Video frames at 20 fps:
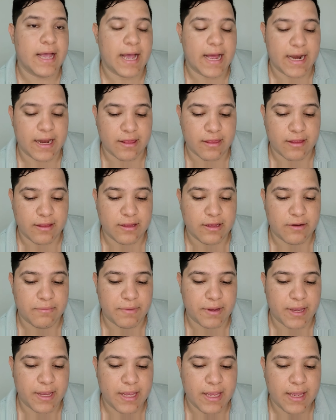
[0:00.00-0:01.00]
Alexander
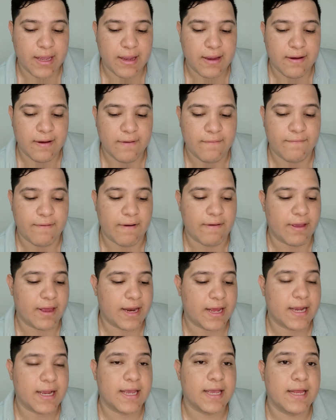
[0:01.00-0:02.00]
Mejía,
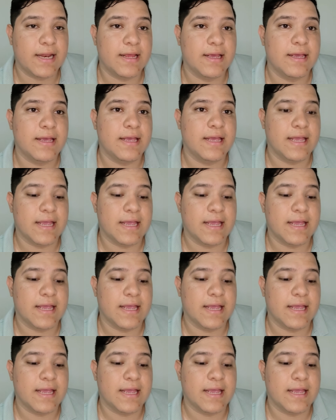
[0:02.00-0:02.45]
Fabián Ángel,